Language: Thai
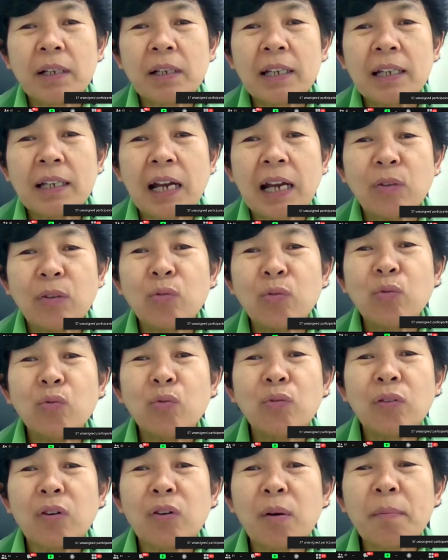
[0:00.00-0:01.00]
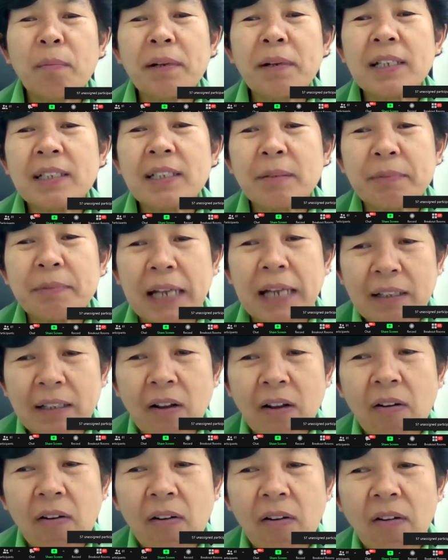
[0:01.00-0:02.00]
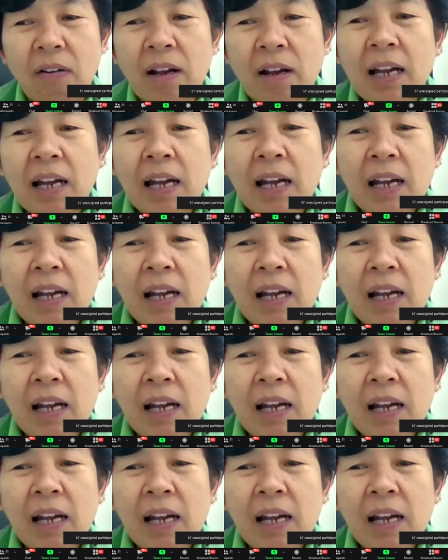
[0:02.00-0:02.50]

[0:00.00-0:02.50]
พอดีงานยุ่งๆก็ไม่ได้สืบสารต่อ